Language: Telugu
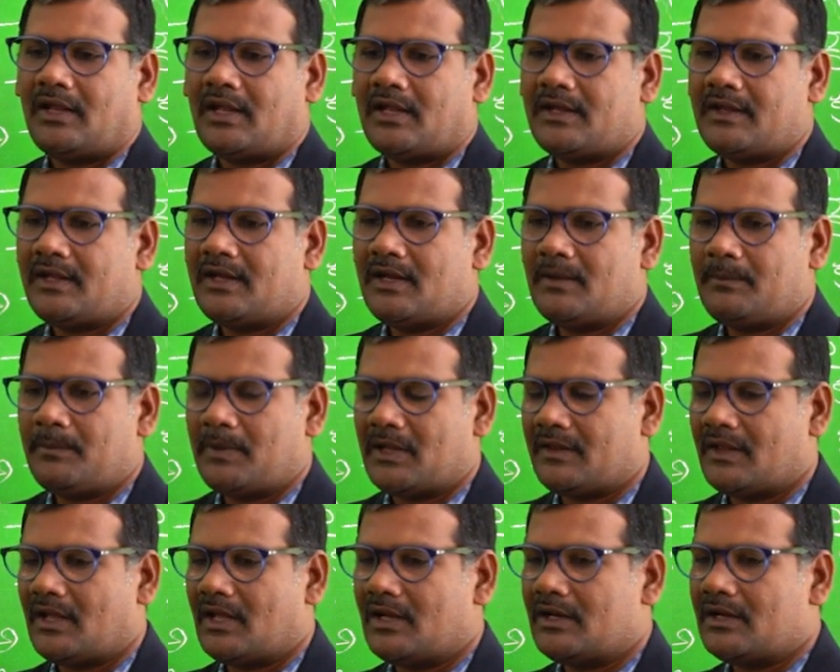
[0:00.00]
ఏదైనా
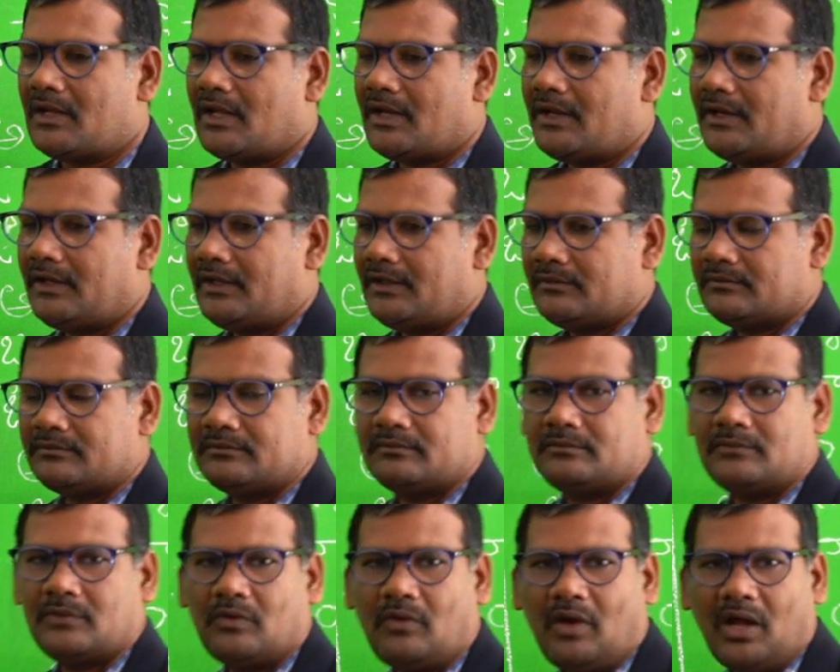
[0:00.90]
పదాలు కానీ
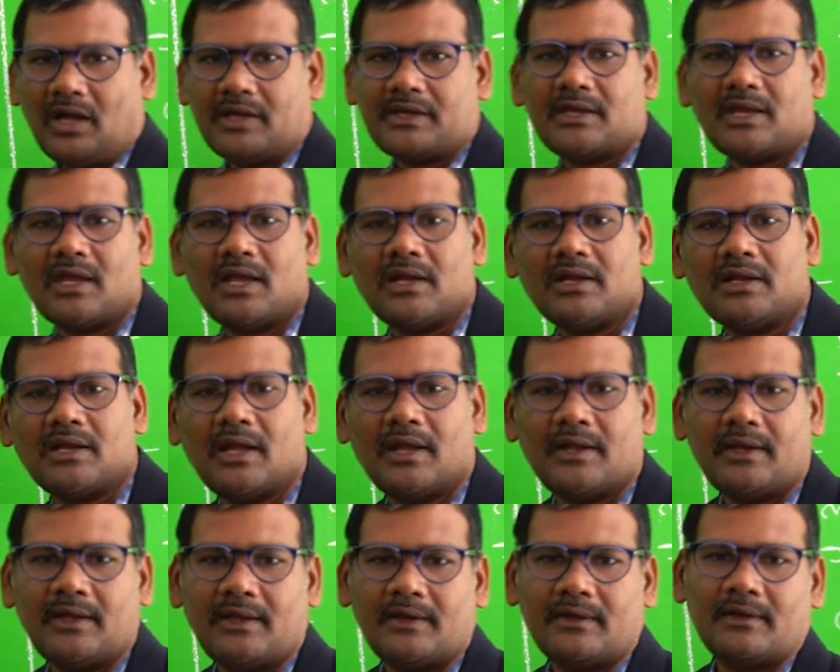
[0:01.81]
వాక్యాలు
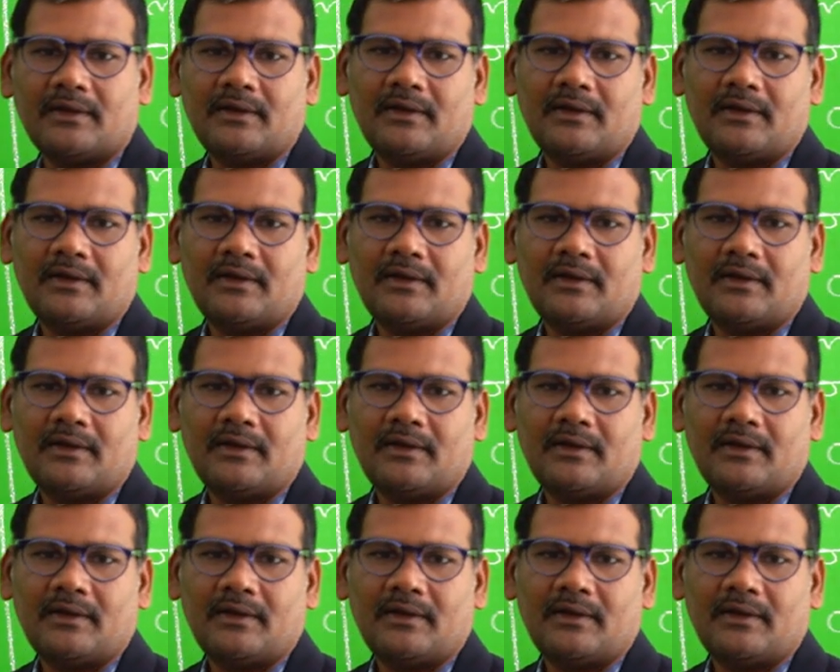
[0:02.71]
కానీ